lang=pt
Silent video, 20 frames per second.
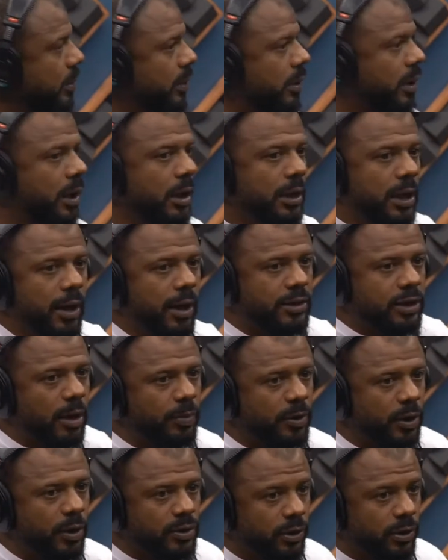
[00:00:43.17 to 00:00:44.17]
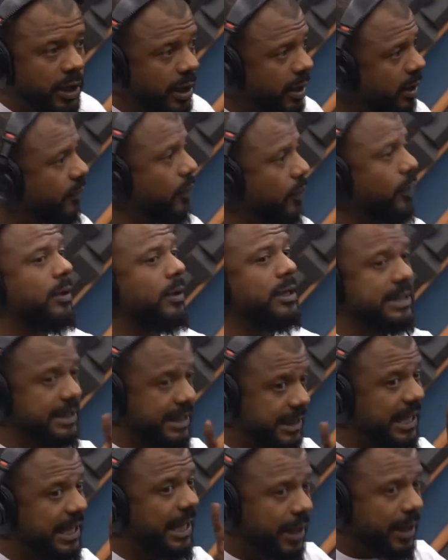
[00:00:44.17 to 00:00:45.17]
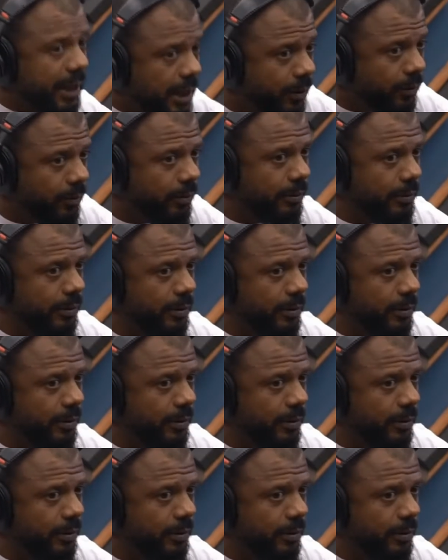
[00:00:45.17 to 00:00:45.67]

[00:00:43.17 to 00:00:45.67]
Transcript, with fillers: Isso. Não é só porque eu sou negro. Ele falou: cidadão.